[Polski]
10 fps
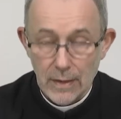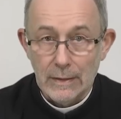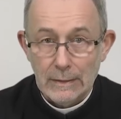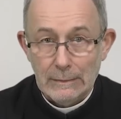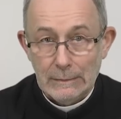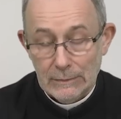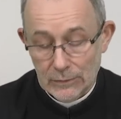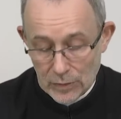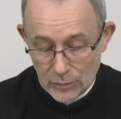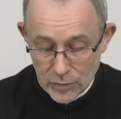E,
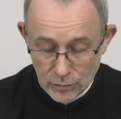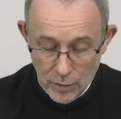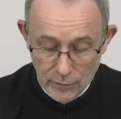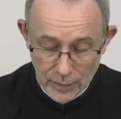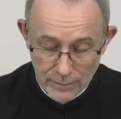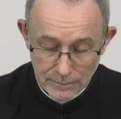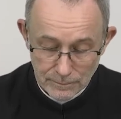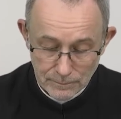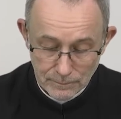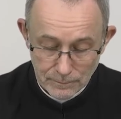tym słowem.
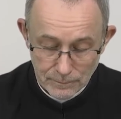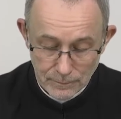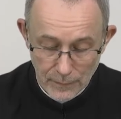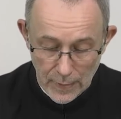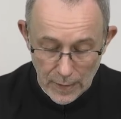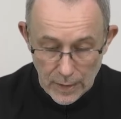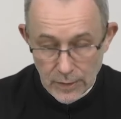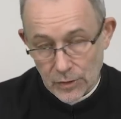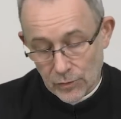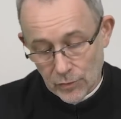
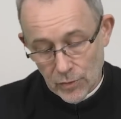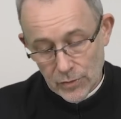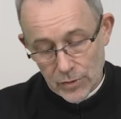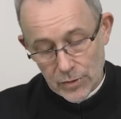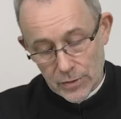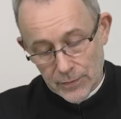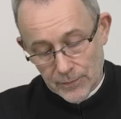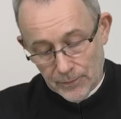Cytując